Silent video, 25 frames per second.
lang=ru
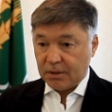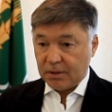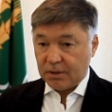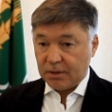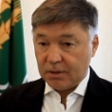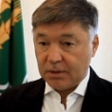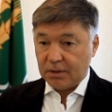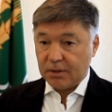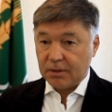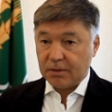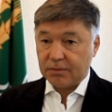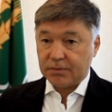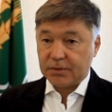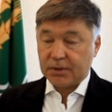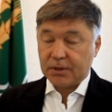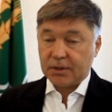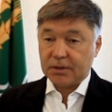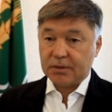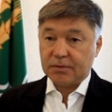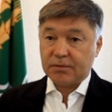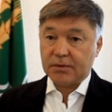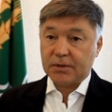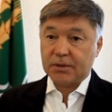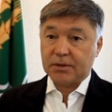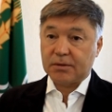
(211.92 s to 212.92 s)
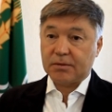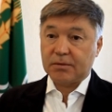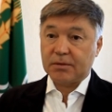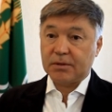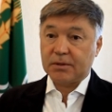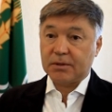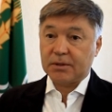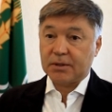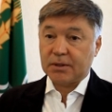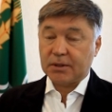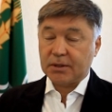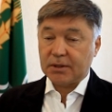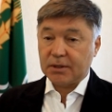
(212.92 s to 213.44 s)
И в соответствии
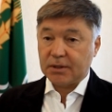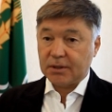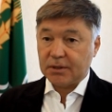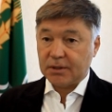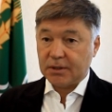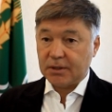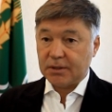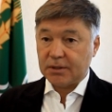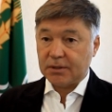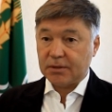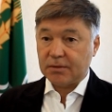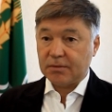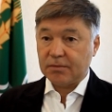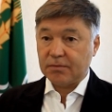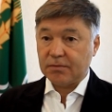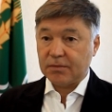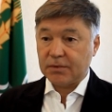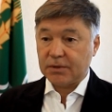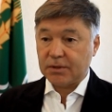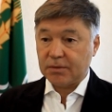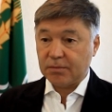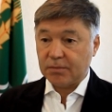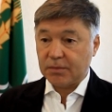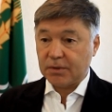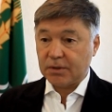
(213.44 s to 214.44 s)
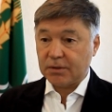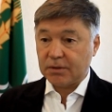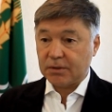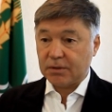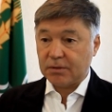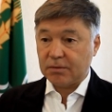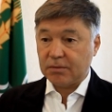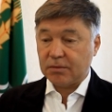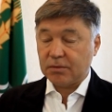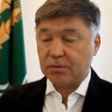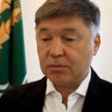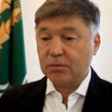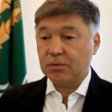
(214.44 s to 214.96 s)
с законодательством
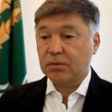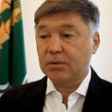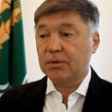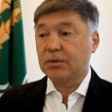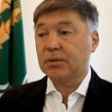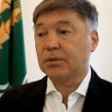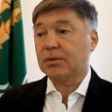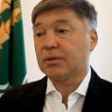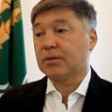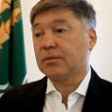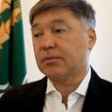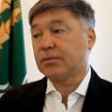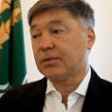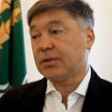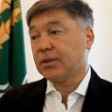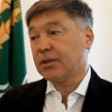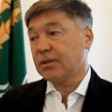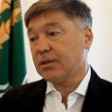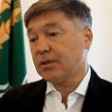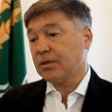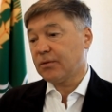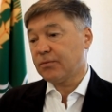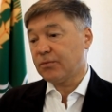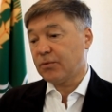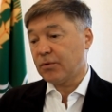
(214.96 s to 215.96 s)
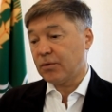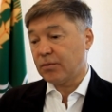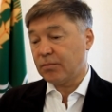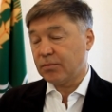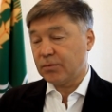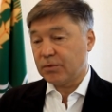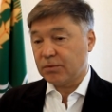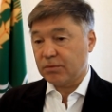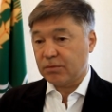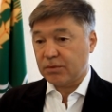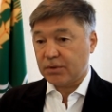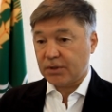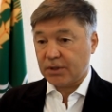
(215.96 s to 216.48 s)
2018 года все
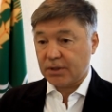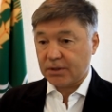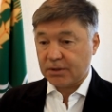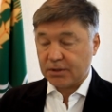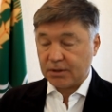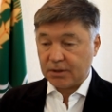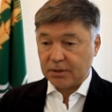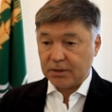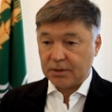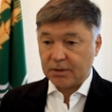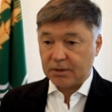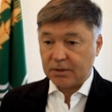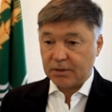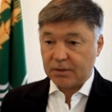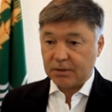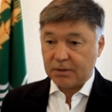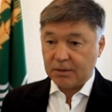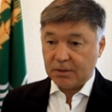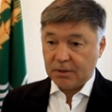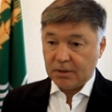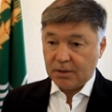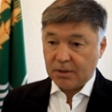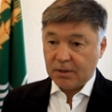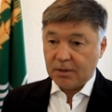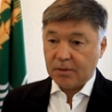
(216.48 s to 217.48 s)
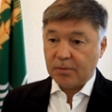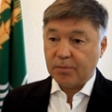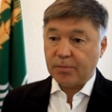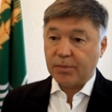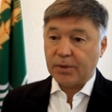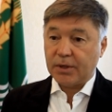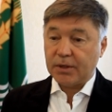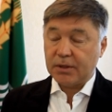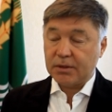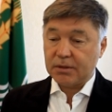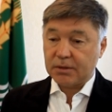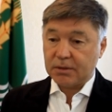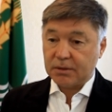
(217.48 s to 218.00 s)
неоформленные участки
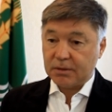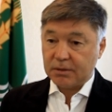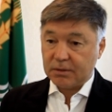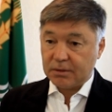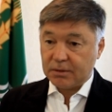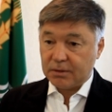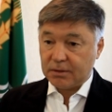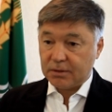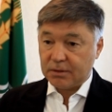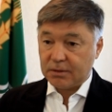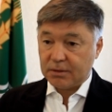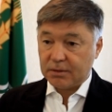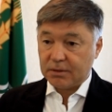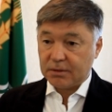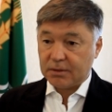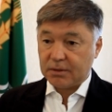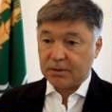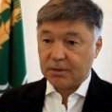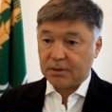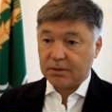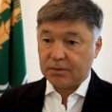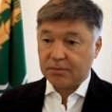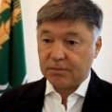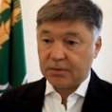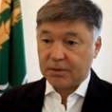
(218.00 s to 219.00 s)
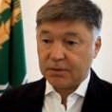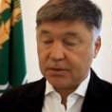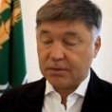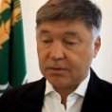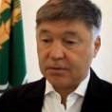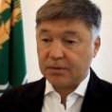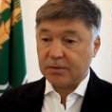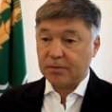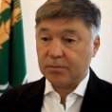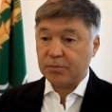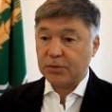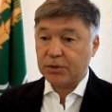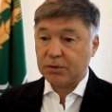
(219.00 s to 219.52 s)
признаны,
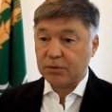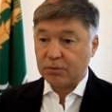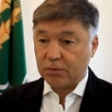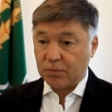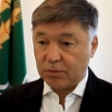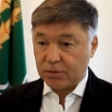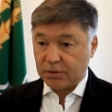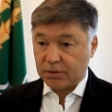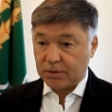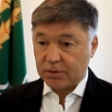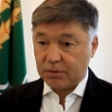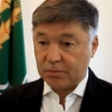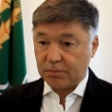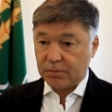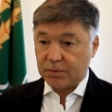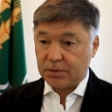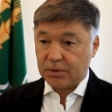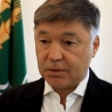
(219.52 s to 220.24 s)
соответственно, бесхозными.